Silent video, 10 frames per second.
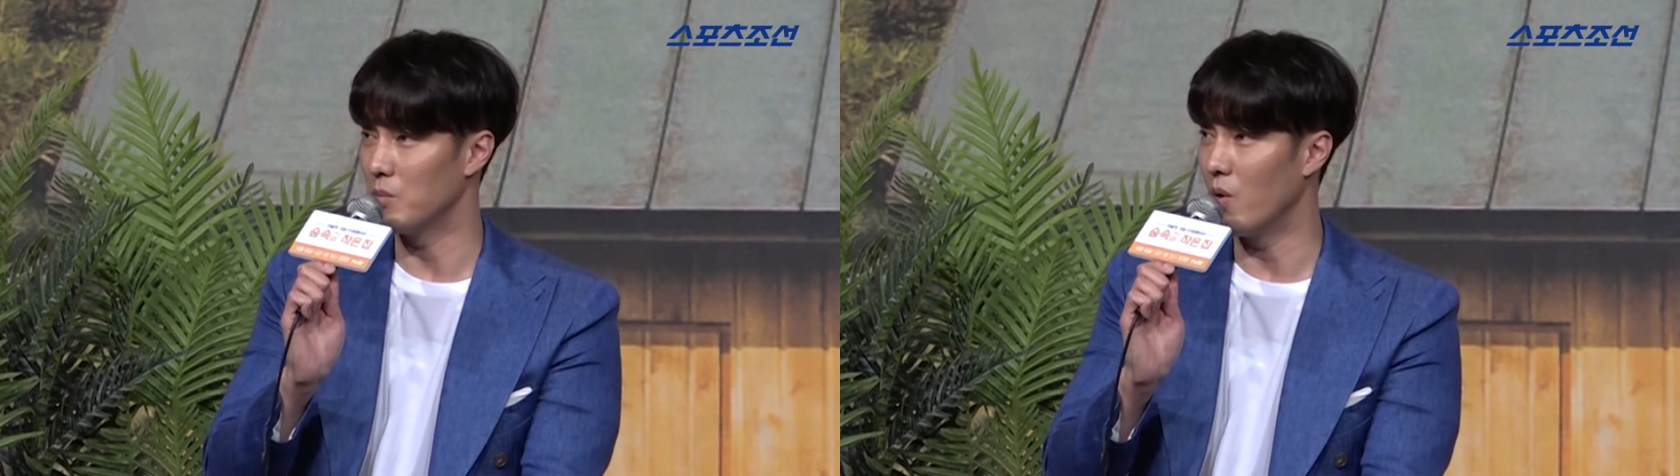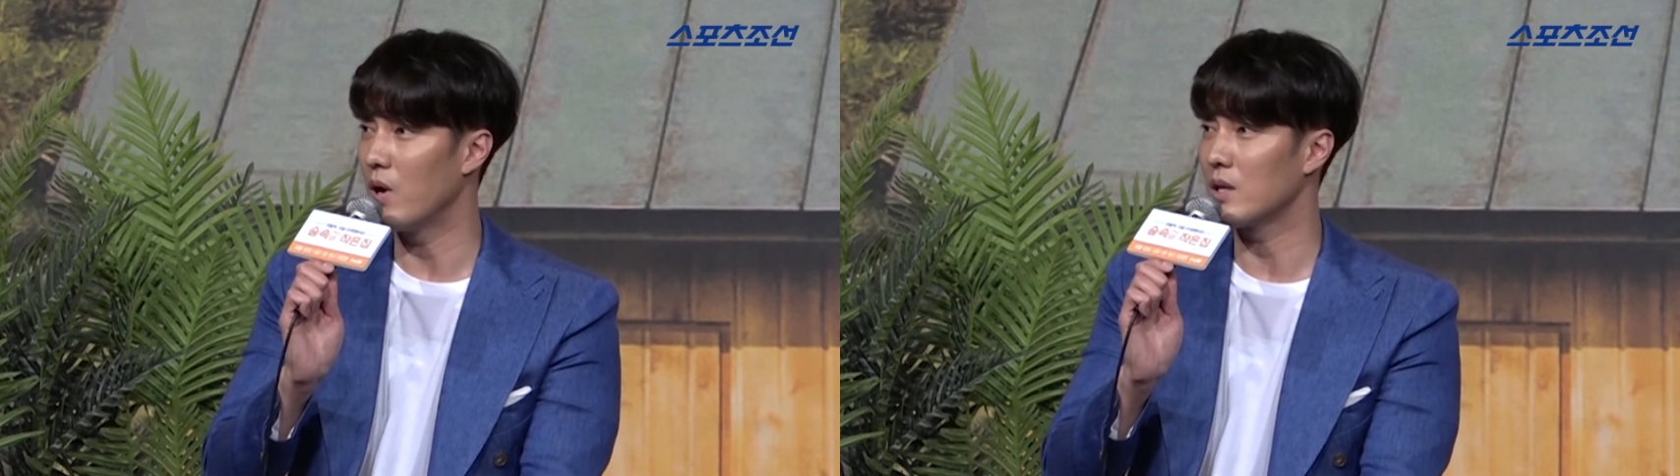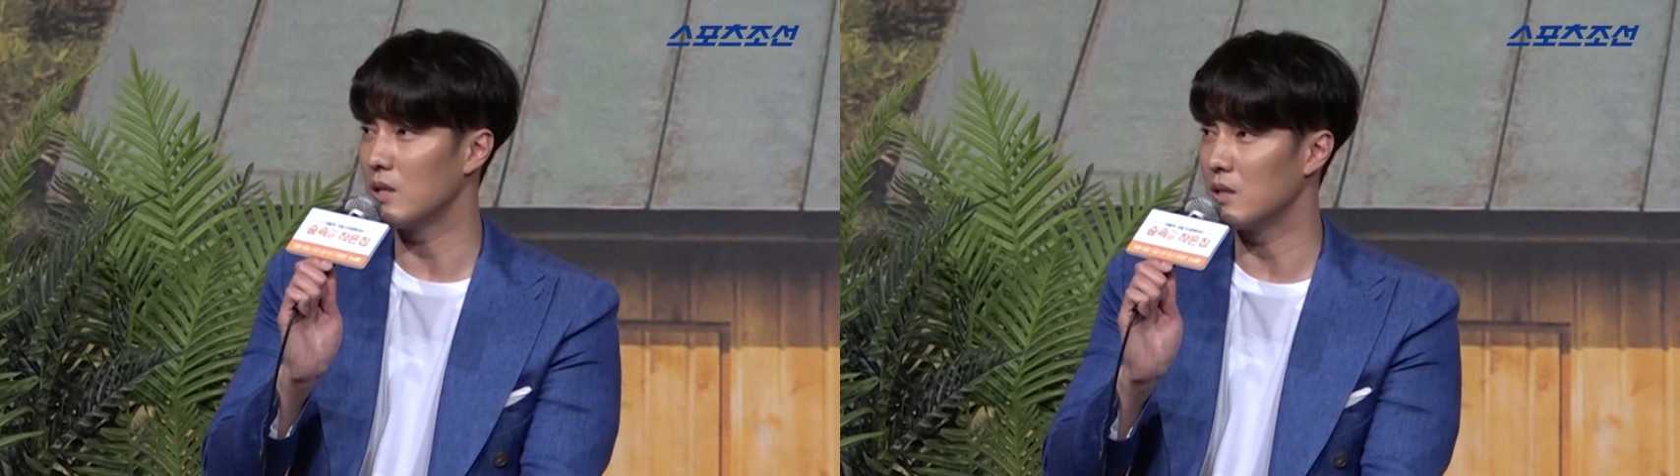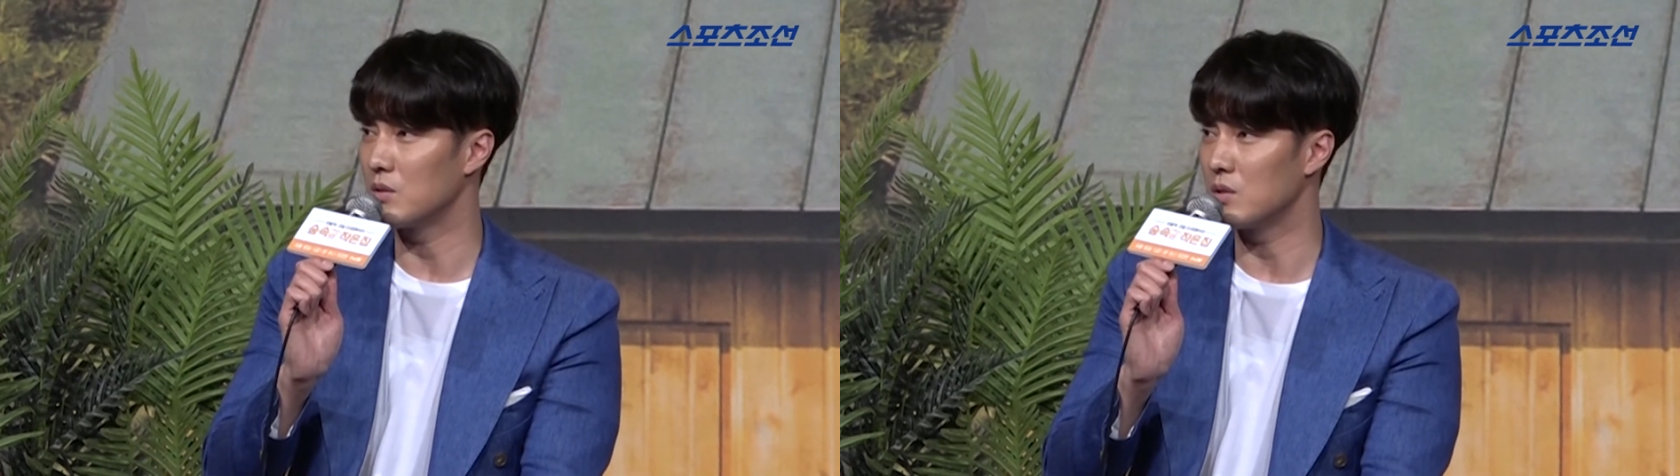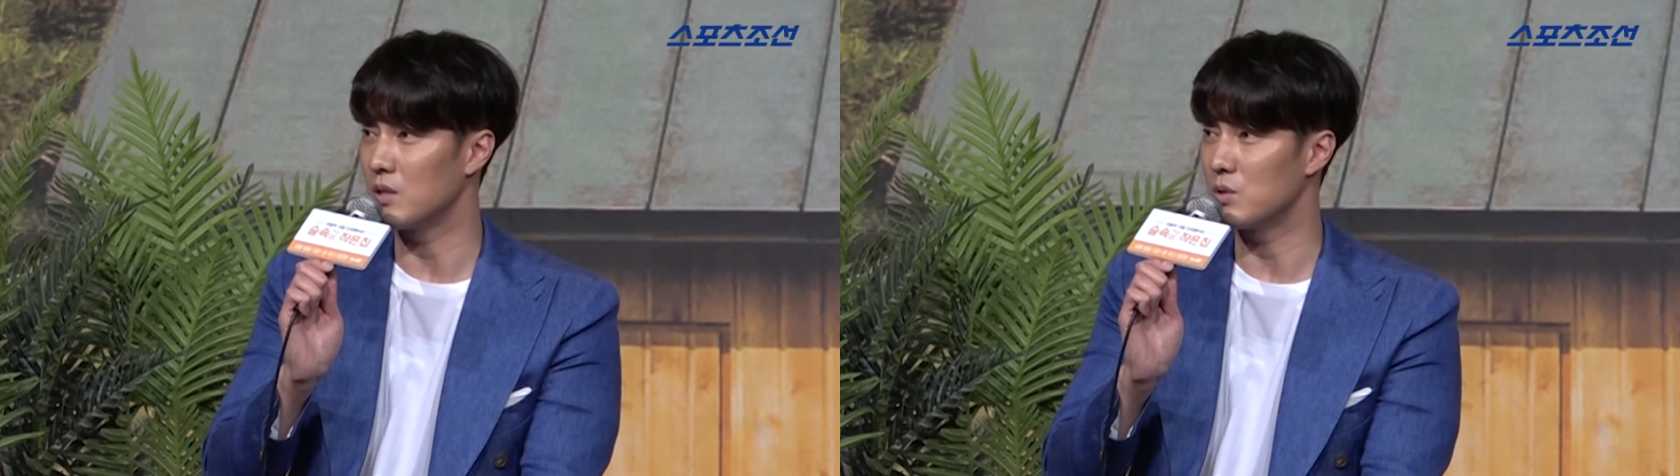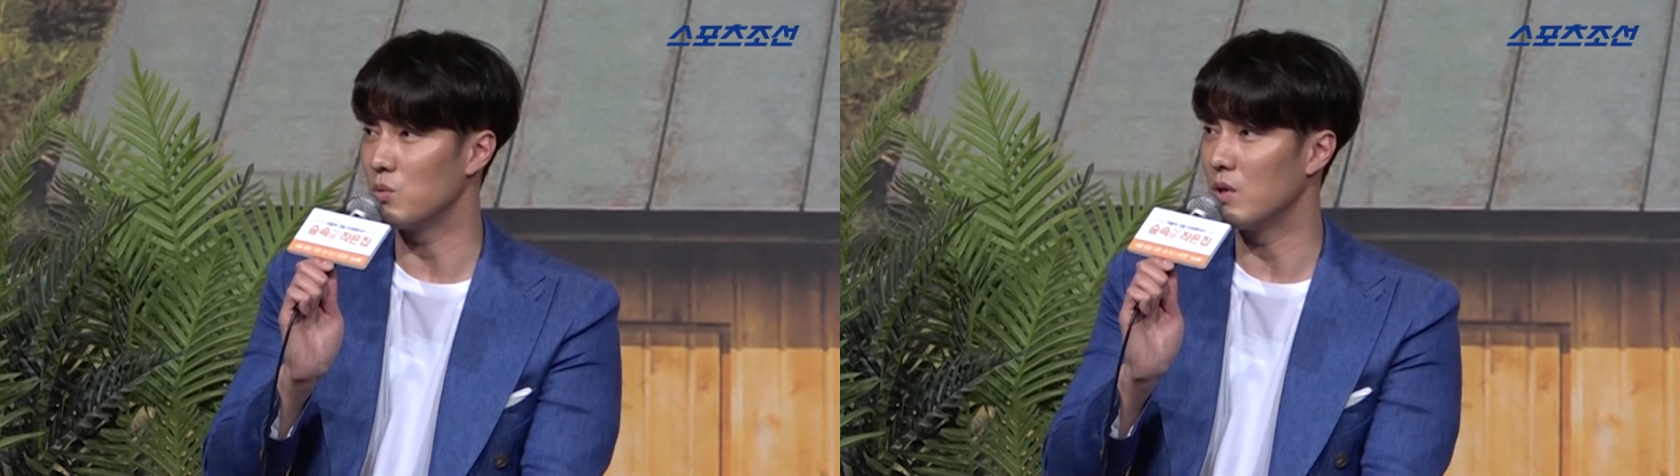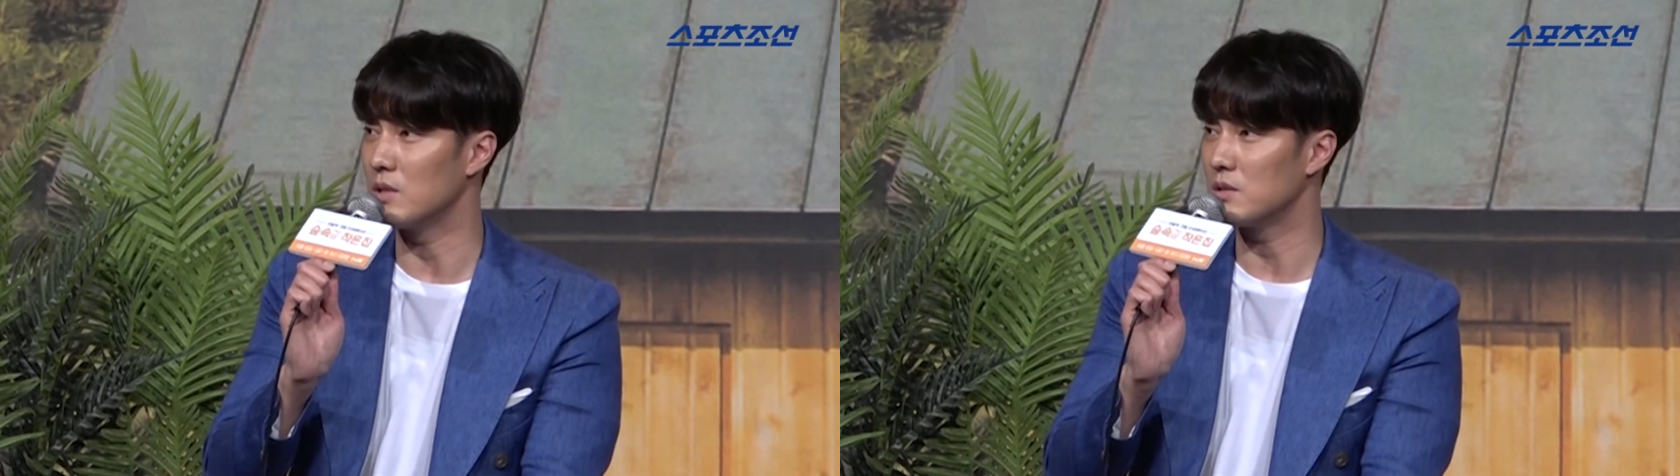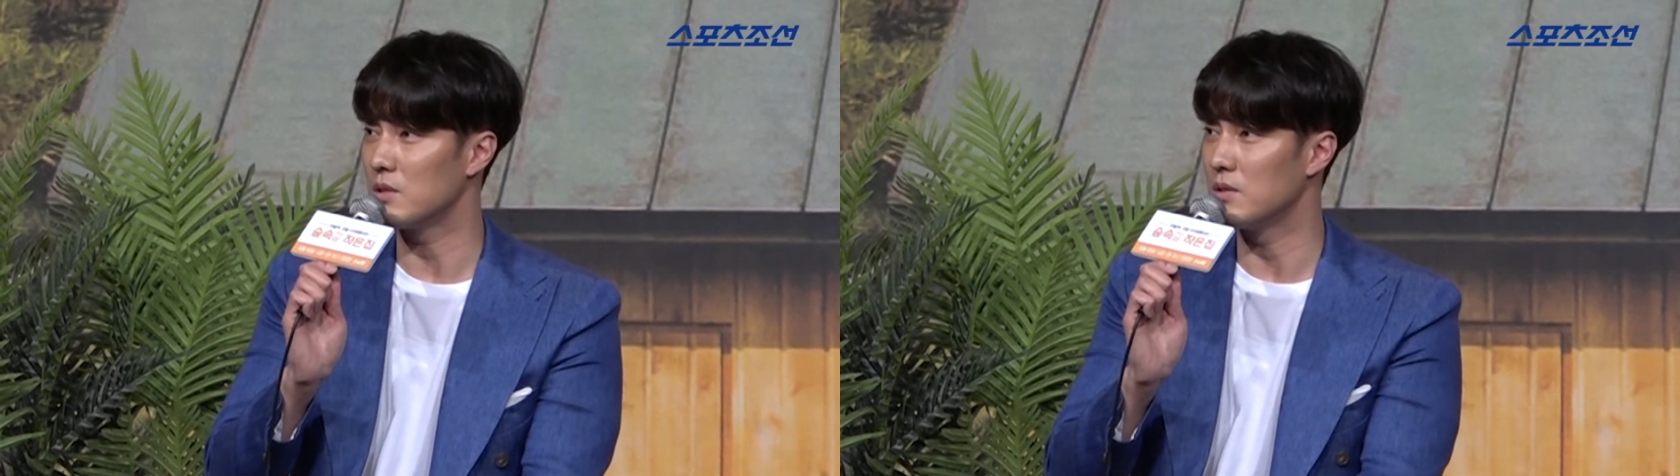멍하게 있는 걸 되게
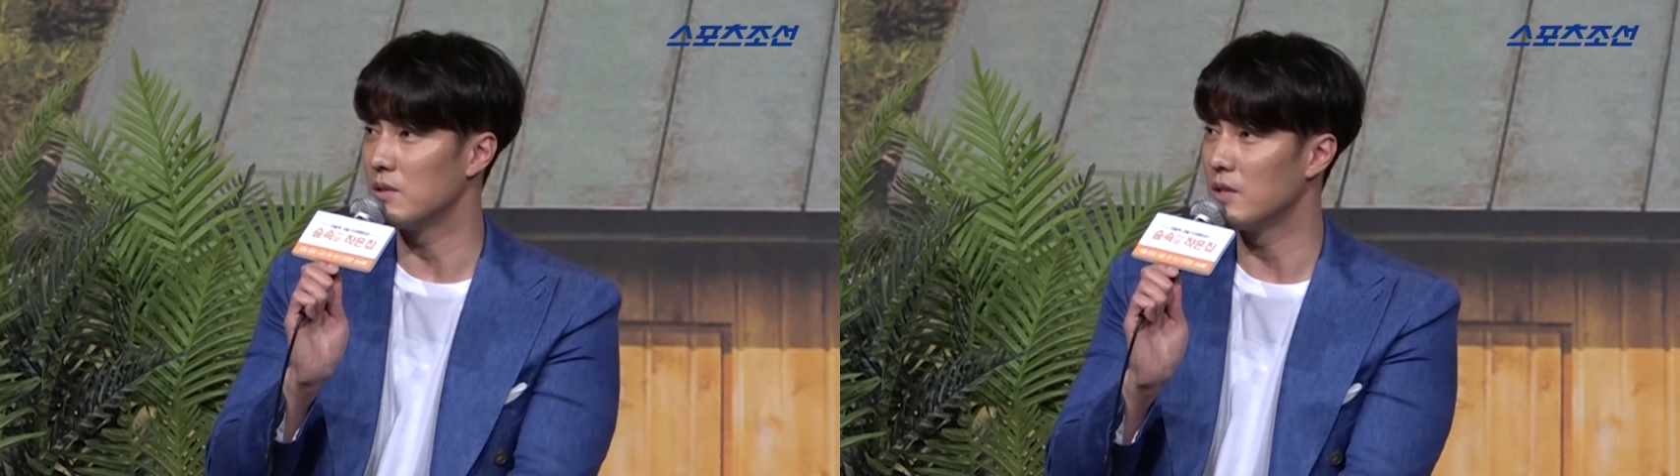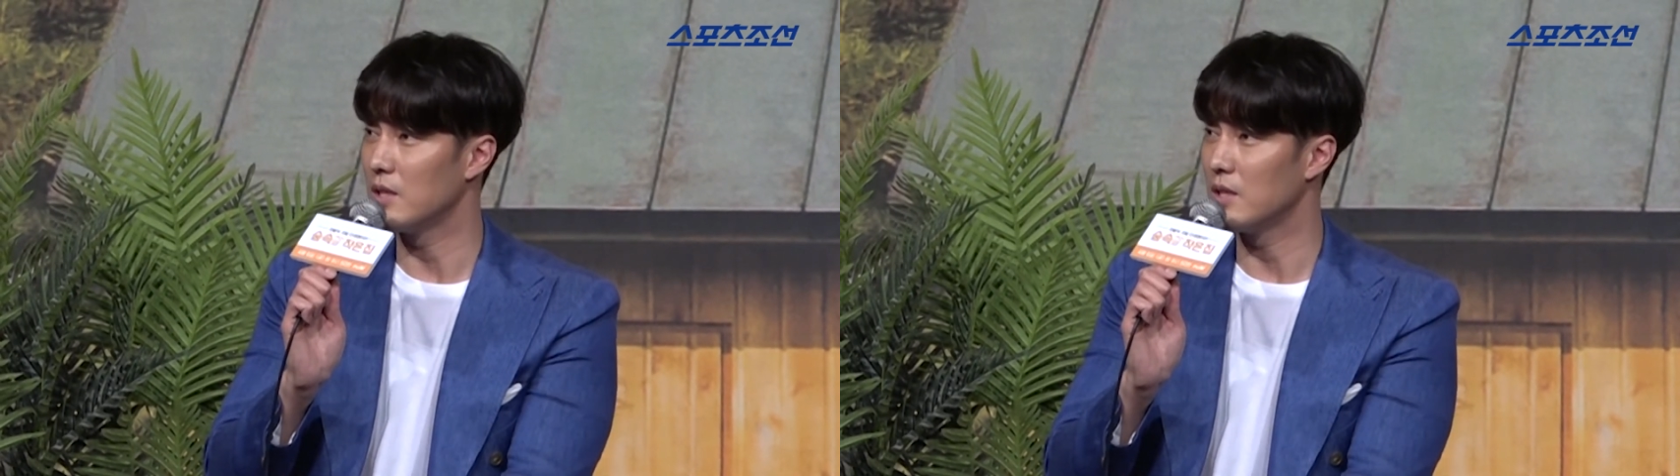좋아해서